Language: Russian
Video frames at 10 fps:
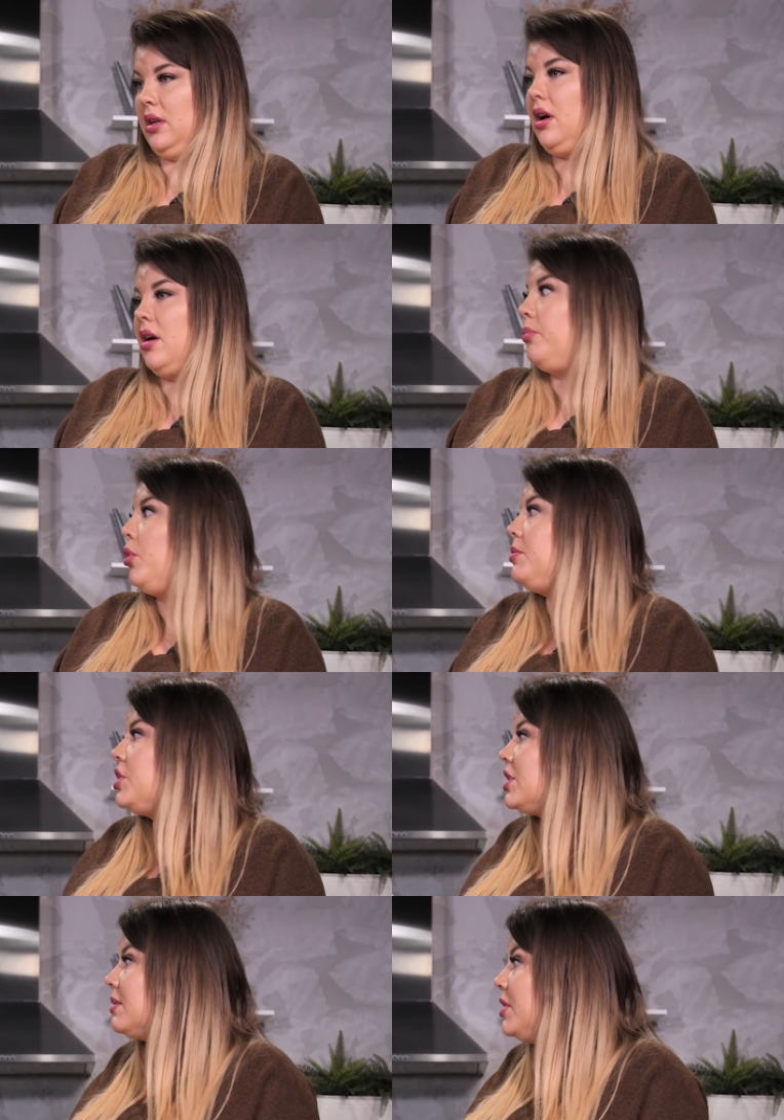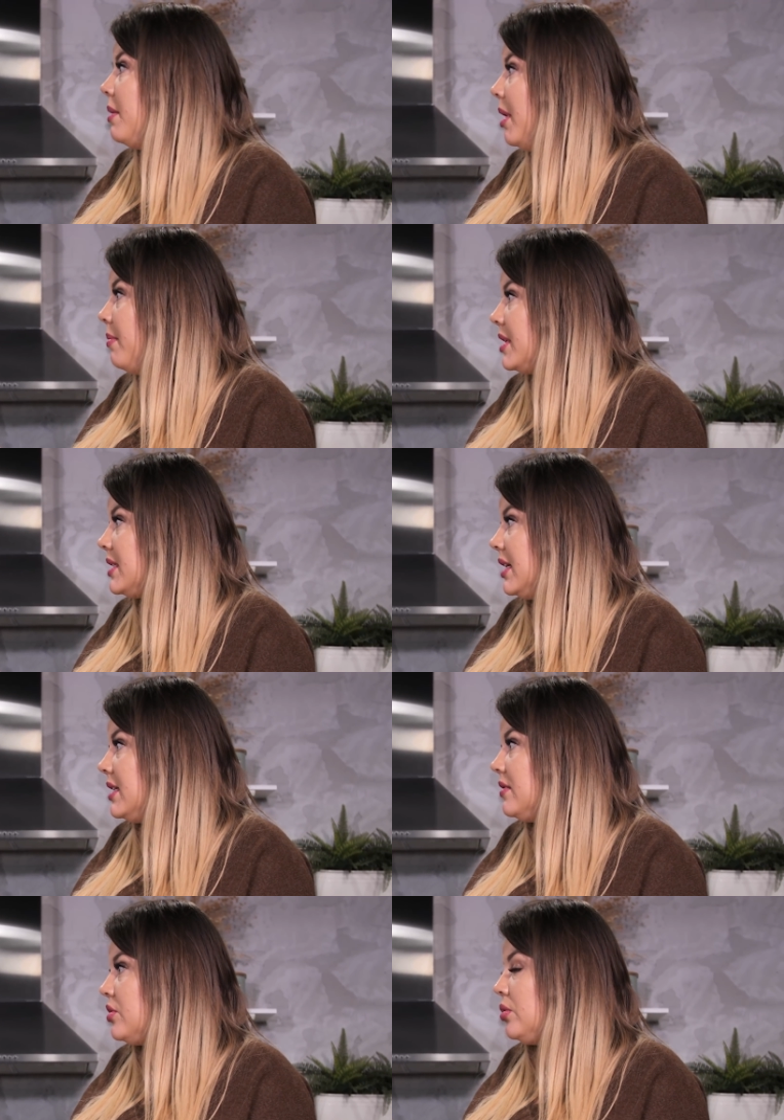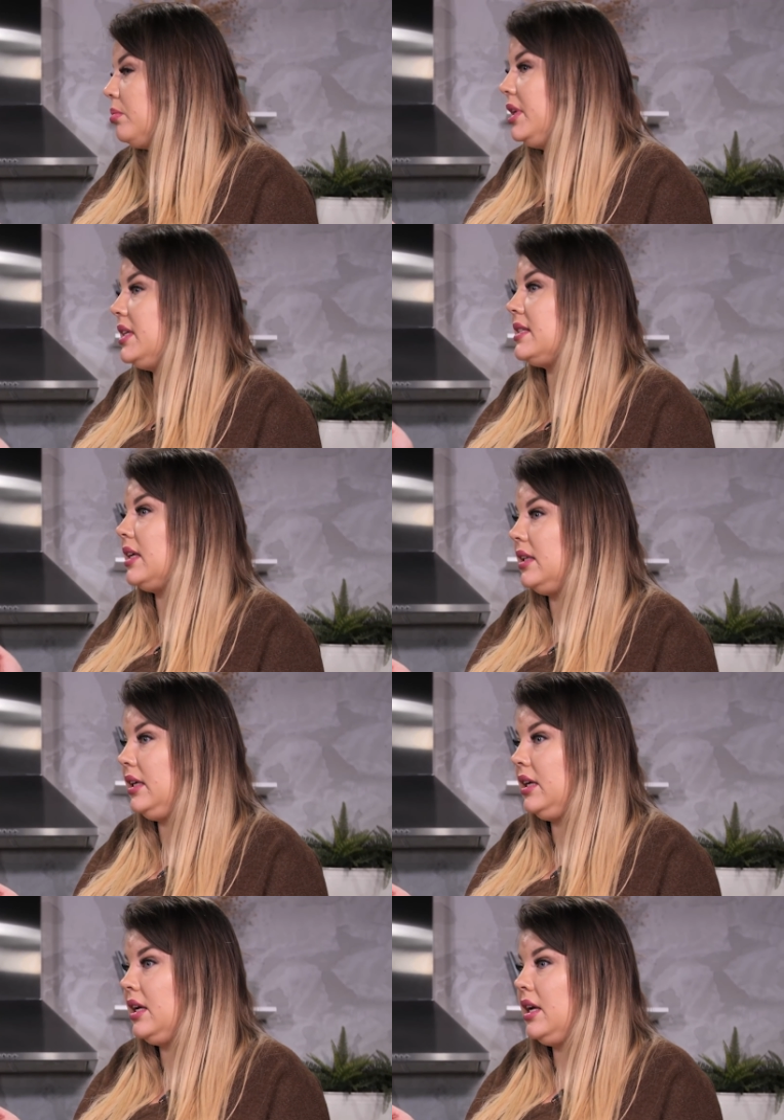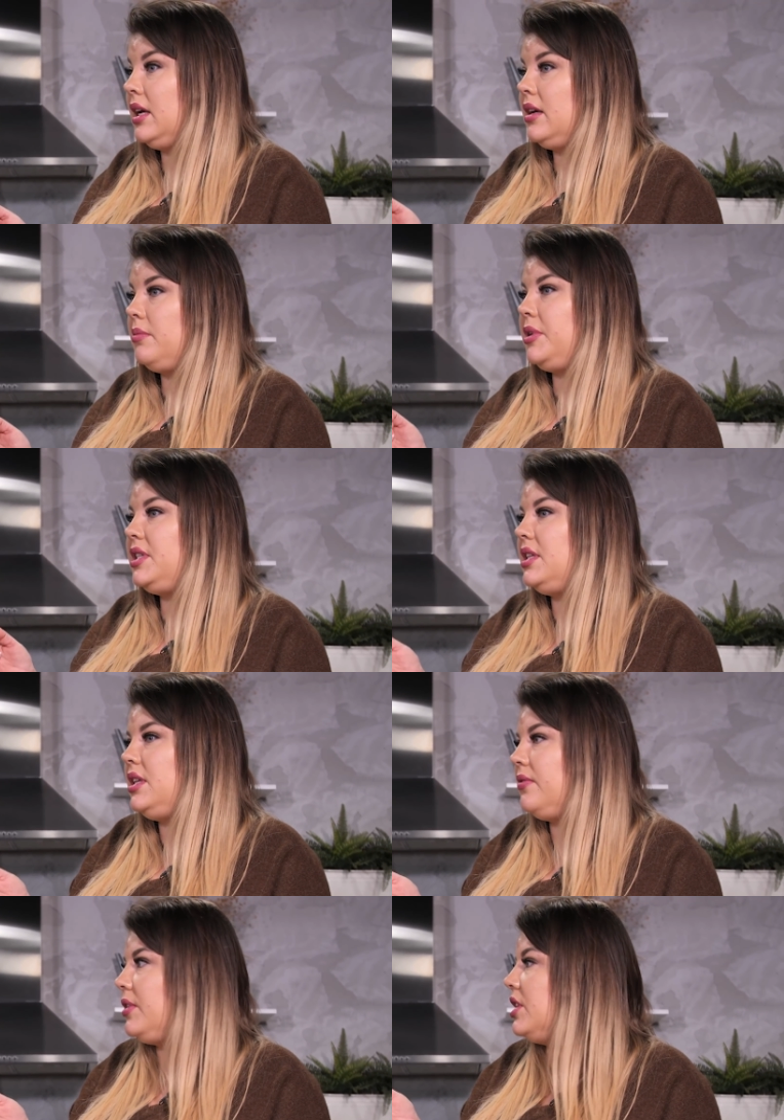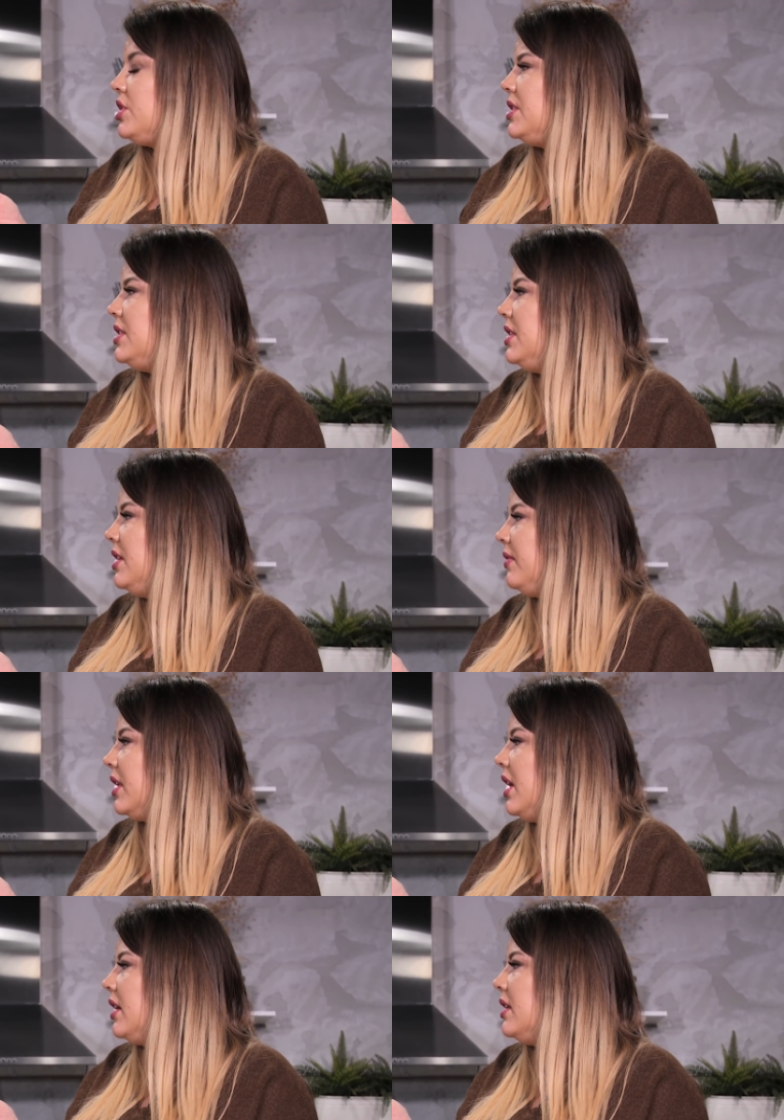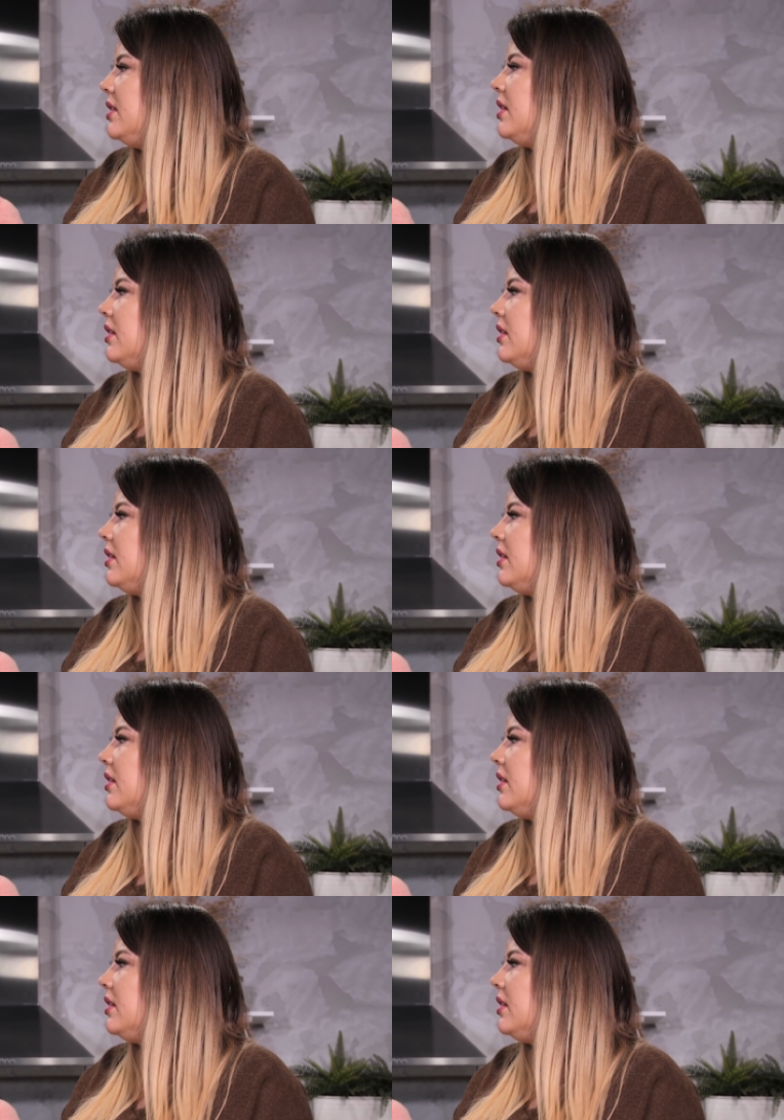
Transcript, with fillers: Да, помнишь, мне мама рассказывала, что были сады, пятидневки да, или шестидневки, да, интернаты как такие.